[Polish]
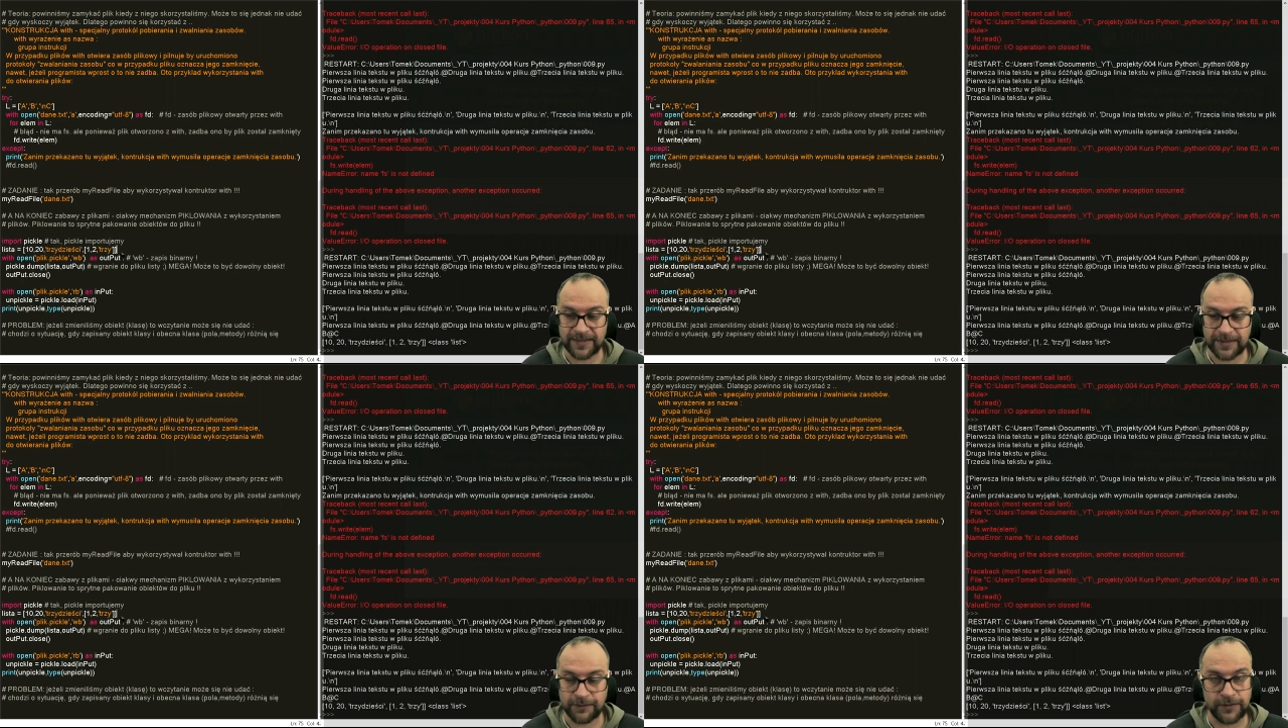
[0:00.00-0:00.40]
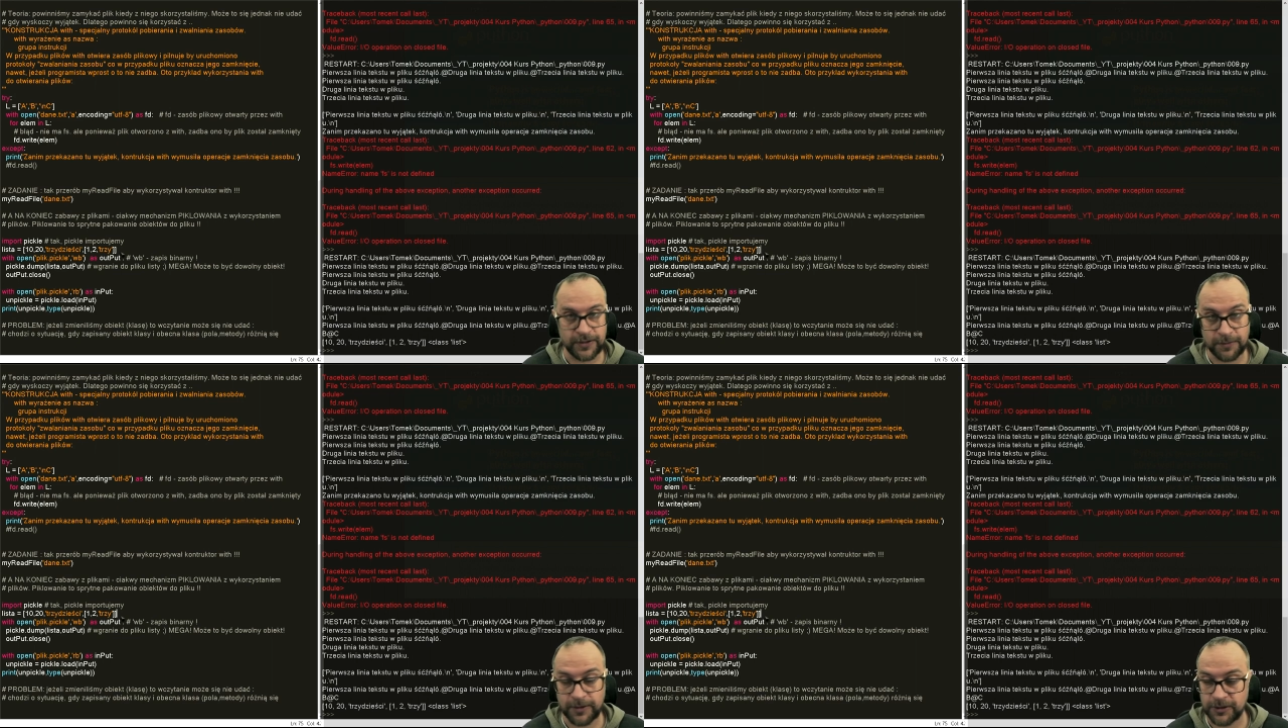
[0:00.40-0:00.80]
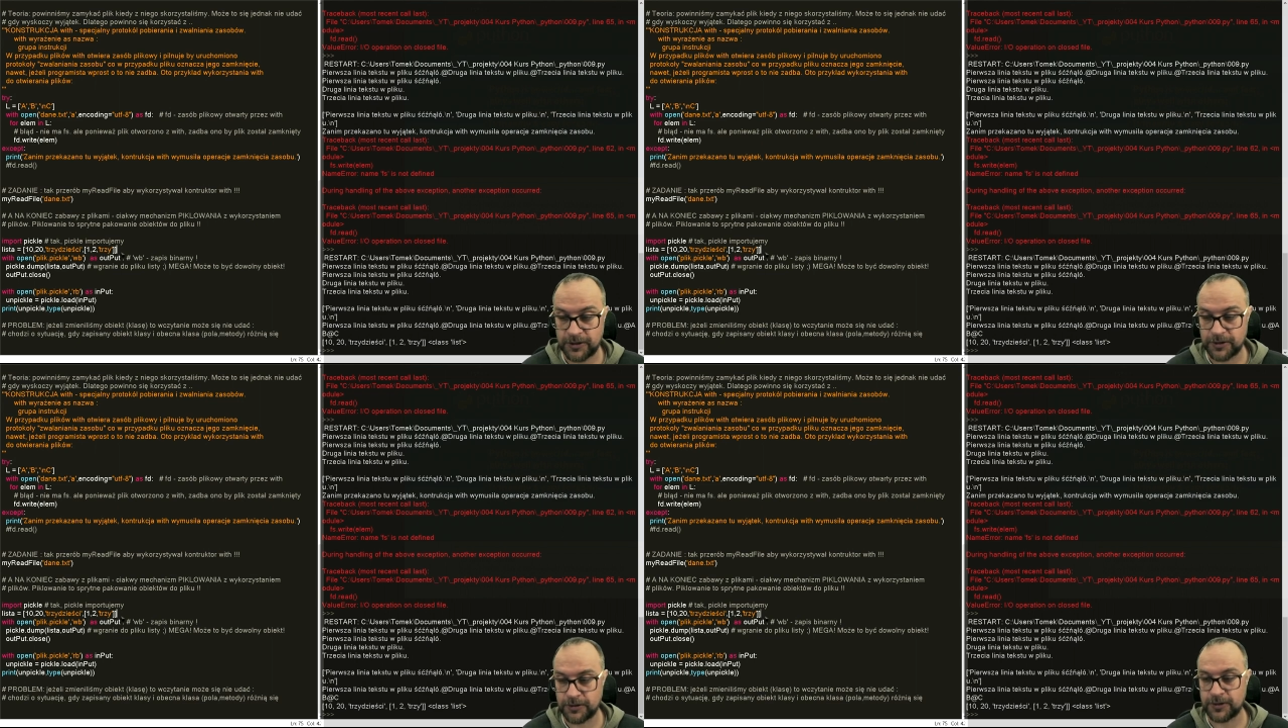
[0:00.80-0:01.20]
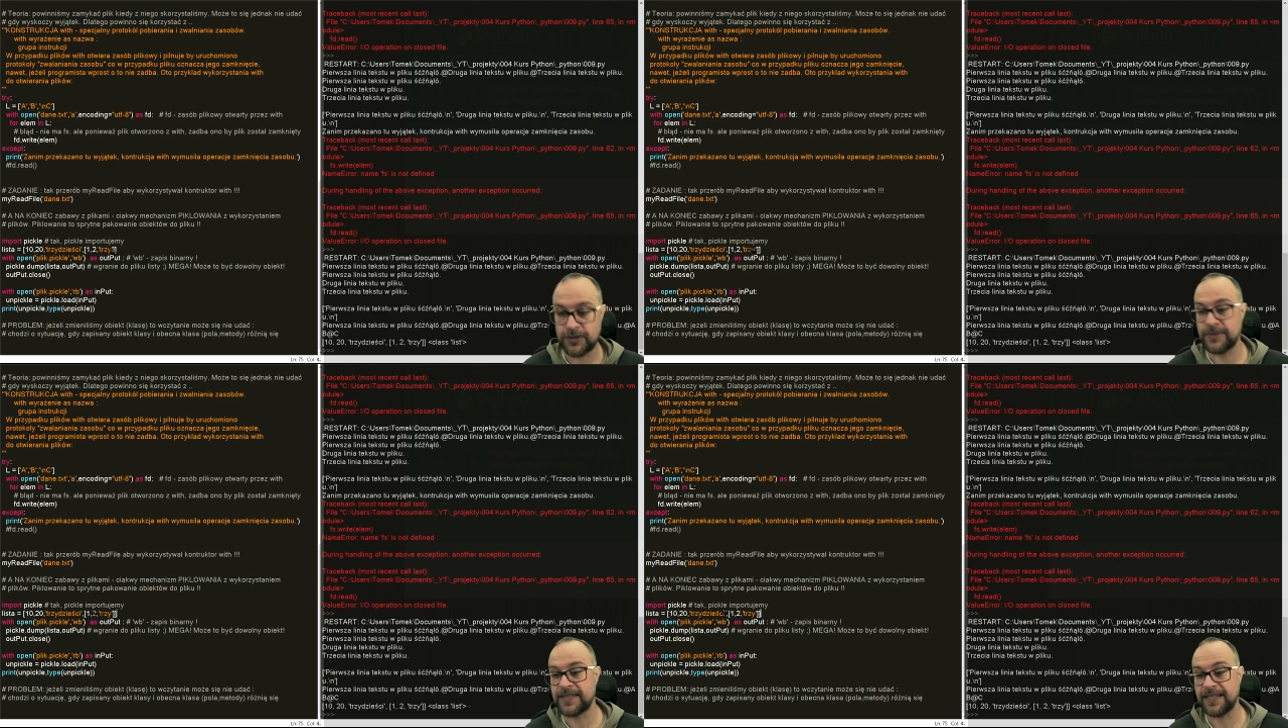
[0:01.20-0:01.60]
za chwilę zobaczycie, co się z
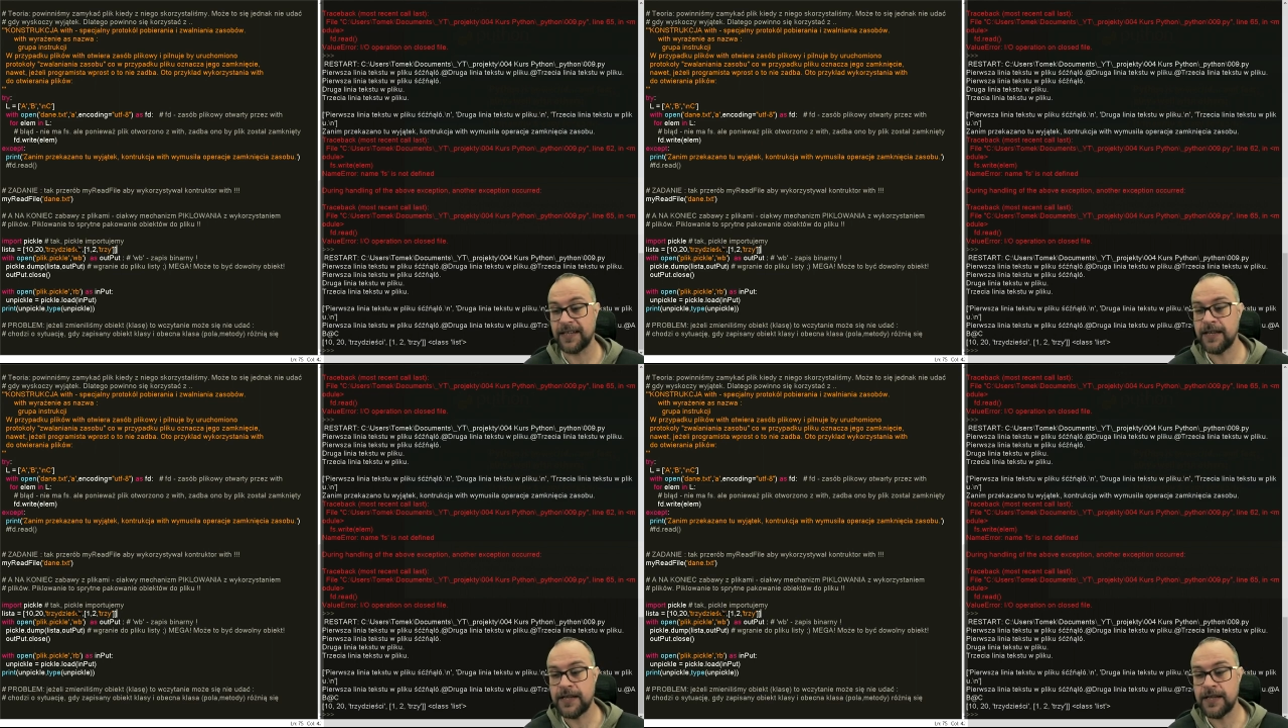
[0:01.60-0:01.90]
nią stanie,